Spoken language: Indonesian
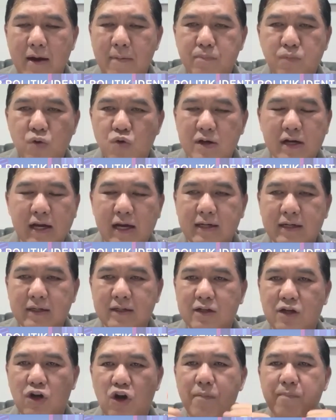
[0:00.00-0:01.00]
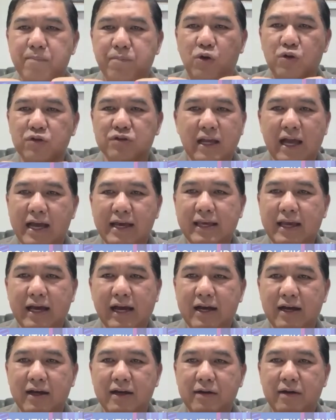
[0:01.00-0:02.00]
yang bukan kelompok
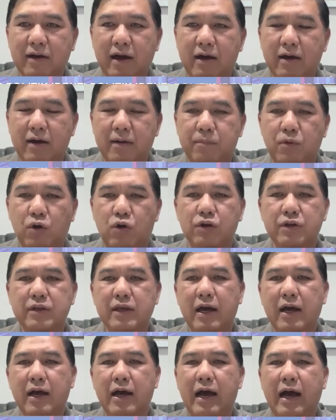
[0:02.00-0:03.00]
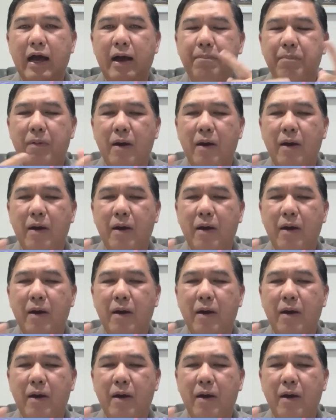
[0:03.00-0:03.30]
saya, pokoknya